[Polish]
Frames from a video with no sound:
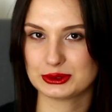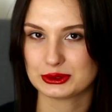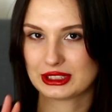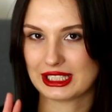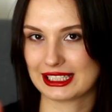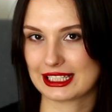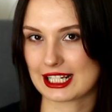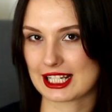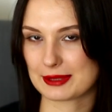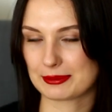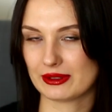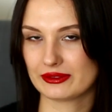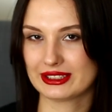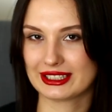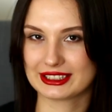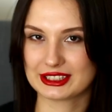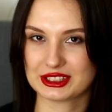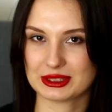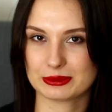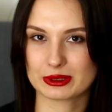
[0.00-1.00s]
Tutaj teraz
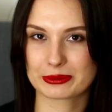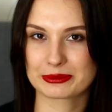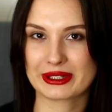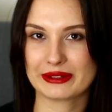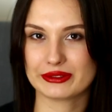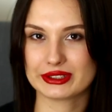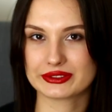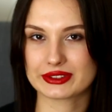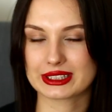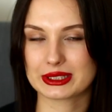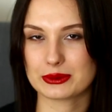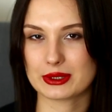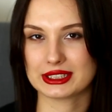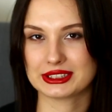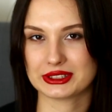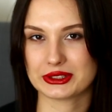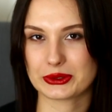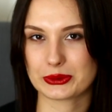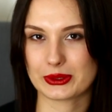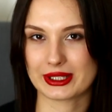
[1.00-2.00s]
pewnie gdzieś obok mnie wyświetliła
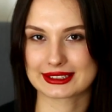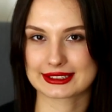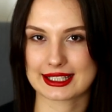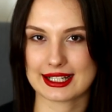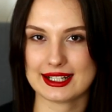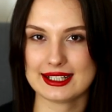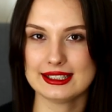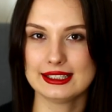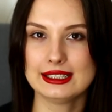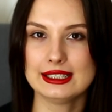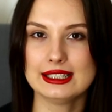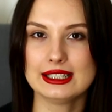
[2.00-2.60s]
się okładka.